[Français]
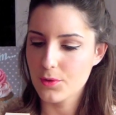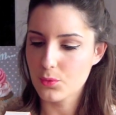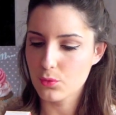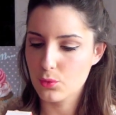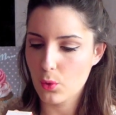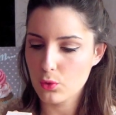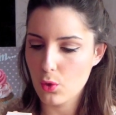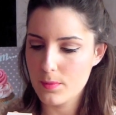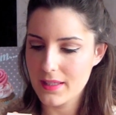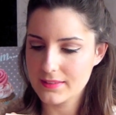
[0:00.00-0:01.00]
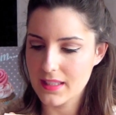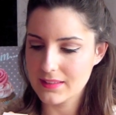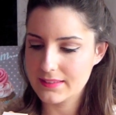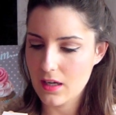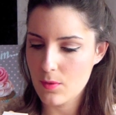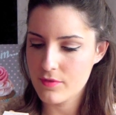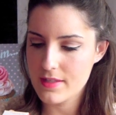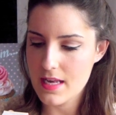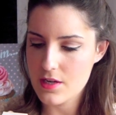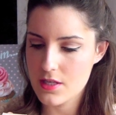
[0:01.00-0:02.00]
Donc trop trop bien, c'est un sérum
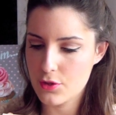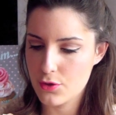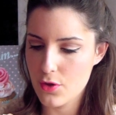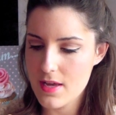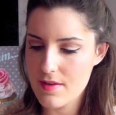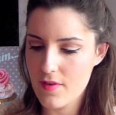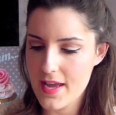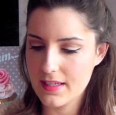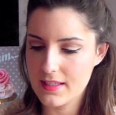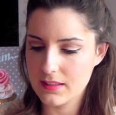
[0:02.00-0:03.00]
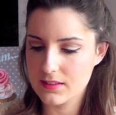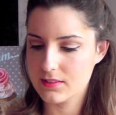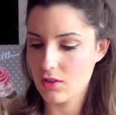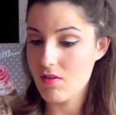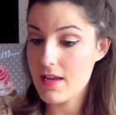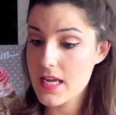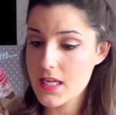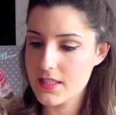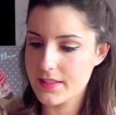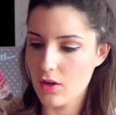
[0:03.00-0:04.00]
visage et yeux, effet éclaircissant et
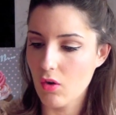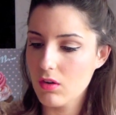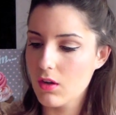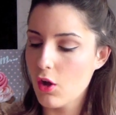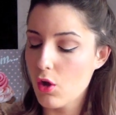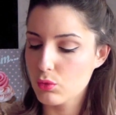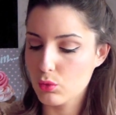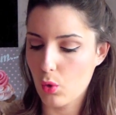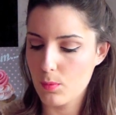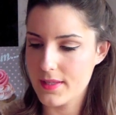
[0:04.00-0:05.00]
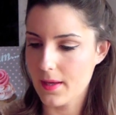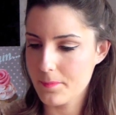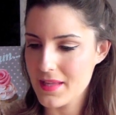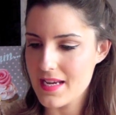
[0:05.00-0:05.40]
lissant trop bien.